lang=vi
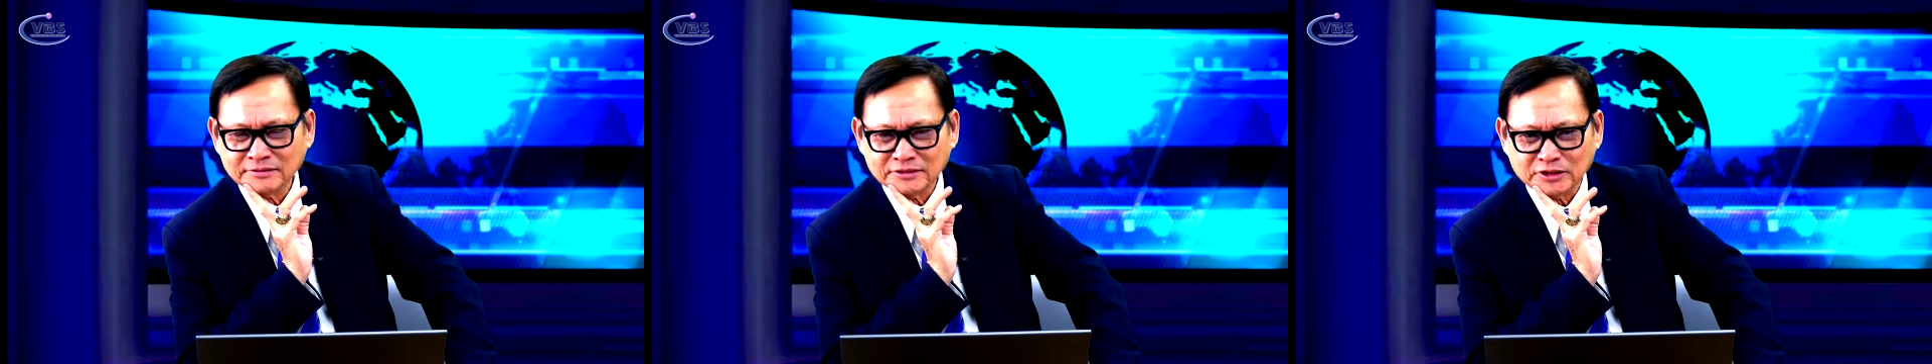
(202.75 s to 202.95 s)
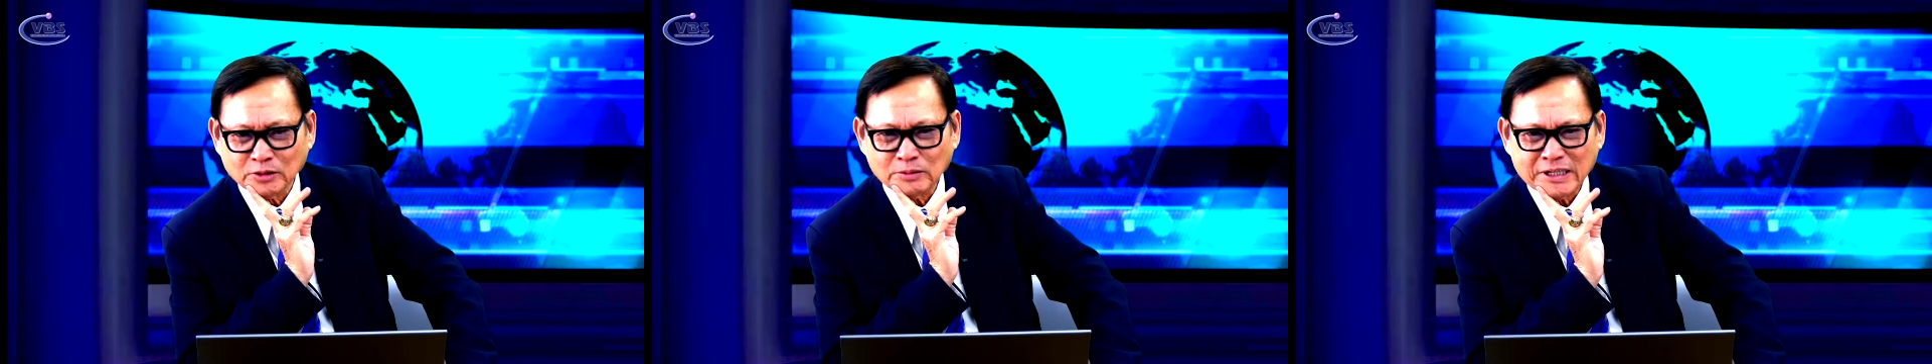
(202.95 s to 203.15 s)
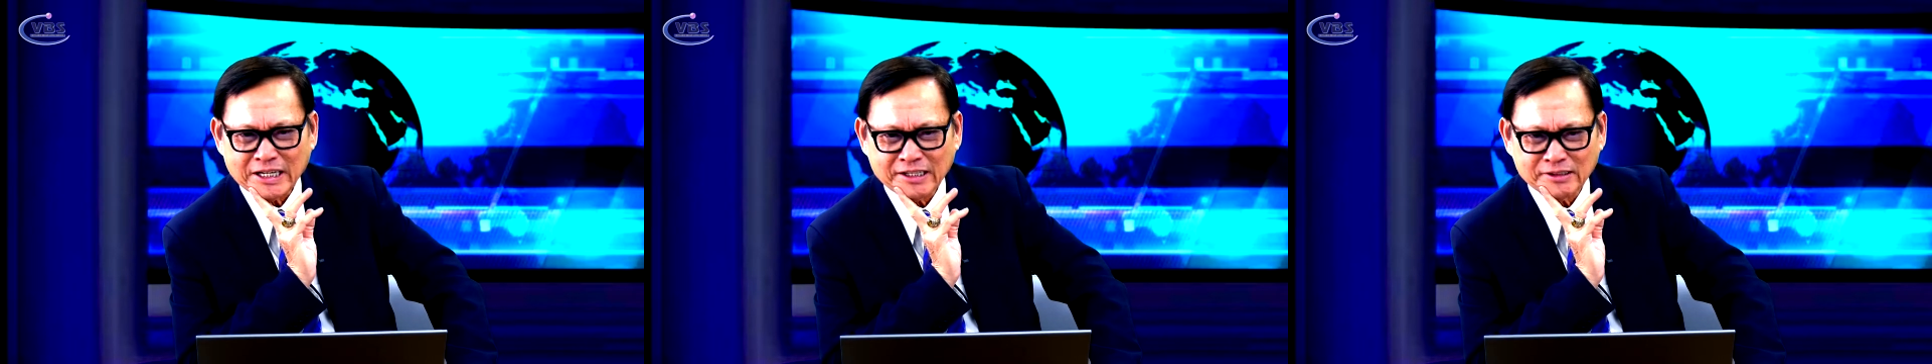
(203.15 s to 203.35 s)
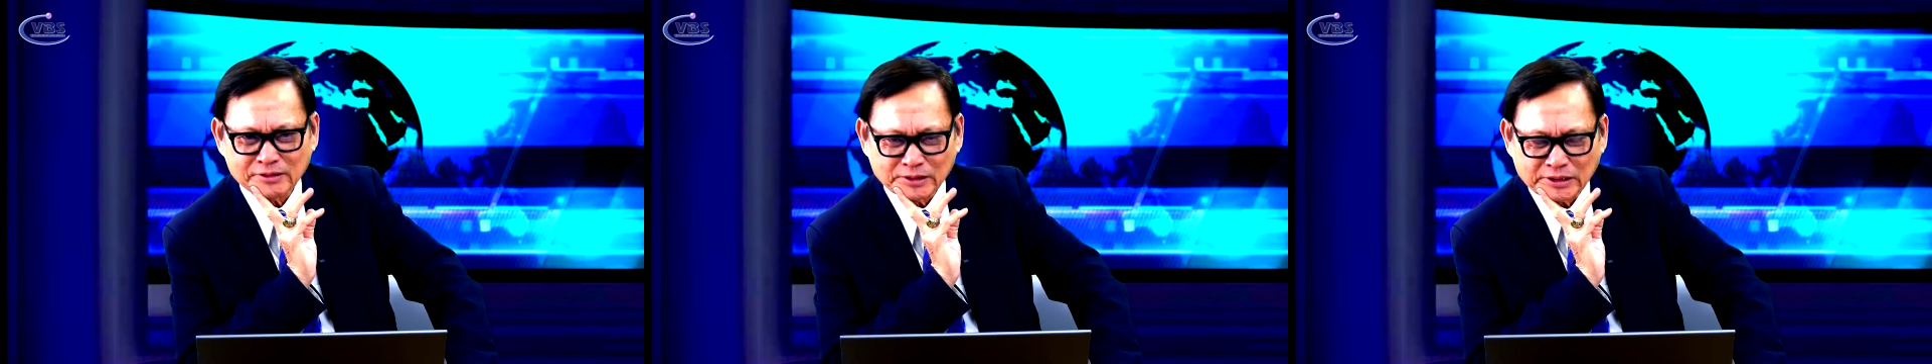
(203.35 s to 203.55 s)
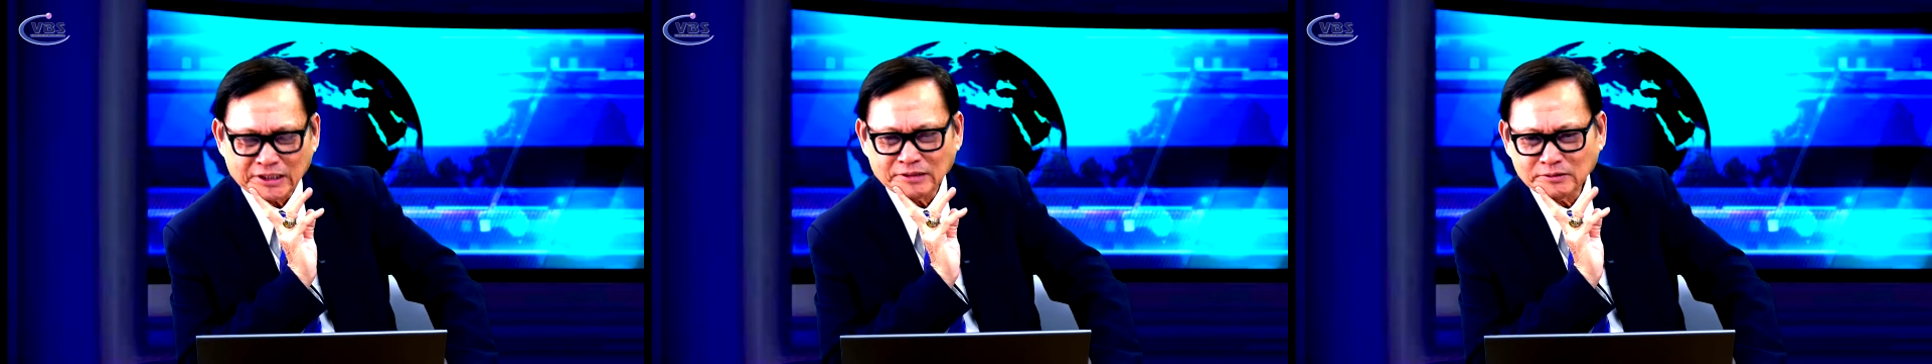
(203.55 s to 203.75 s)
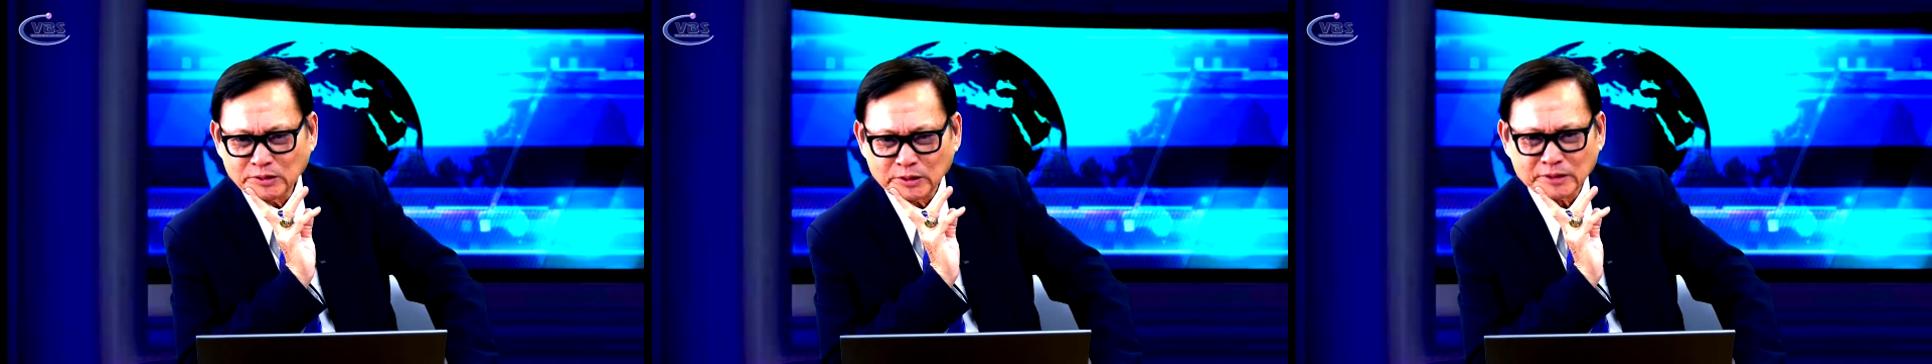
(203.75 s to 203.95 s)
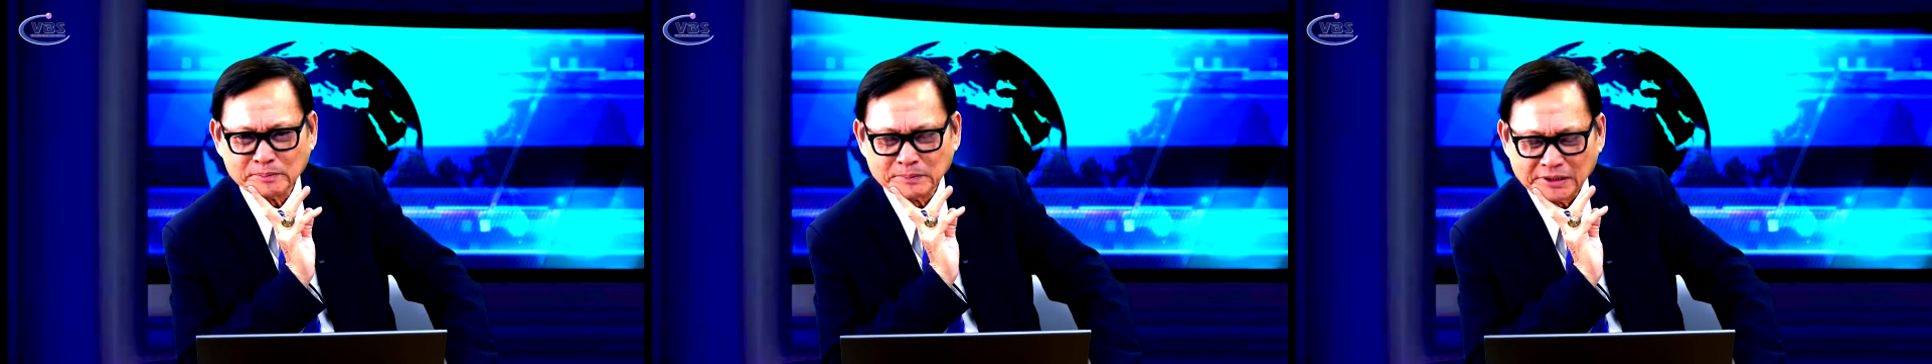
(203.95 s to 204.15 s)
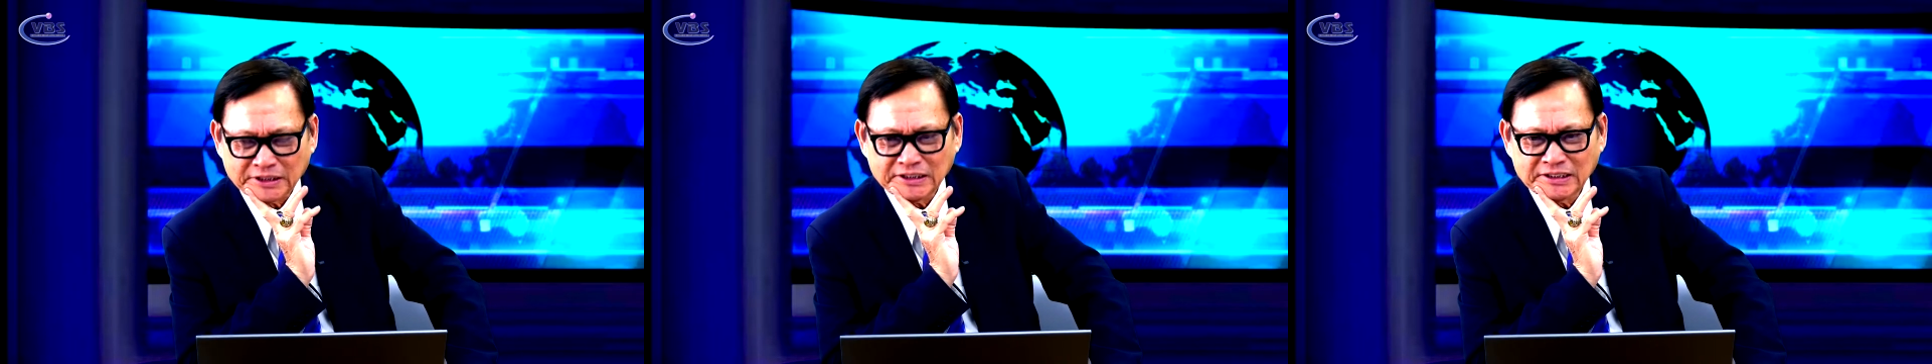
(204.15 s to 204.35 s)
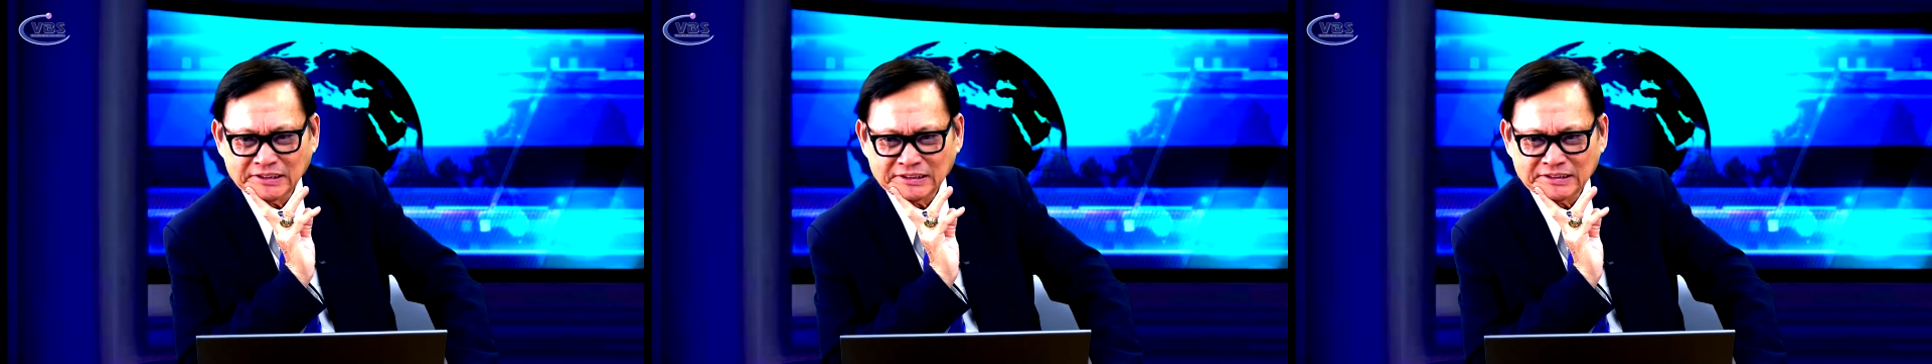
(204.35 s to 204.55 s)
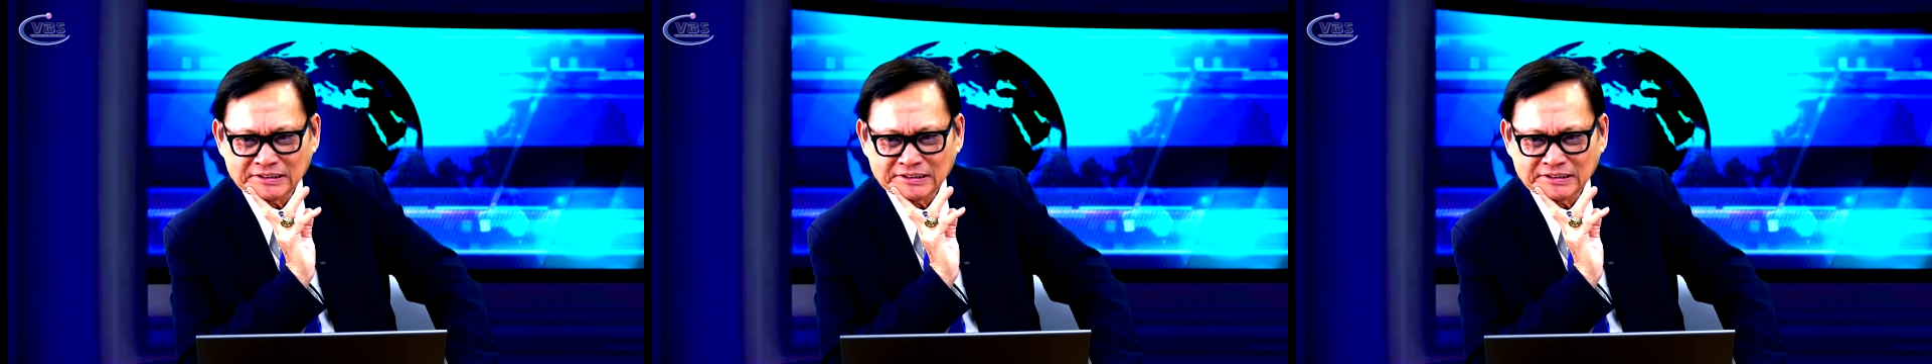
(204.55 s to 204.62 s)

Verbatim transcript: sổ đen của chính quyền Mỹ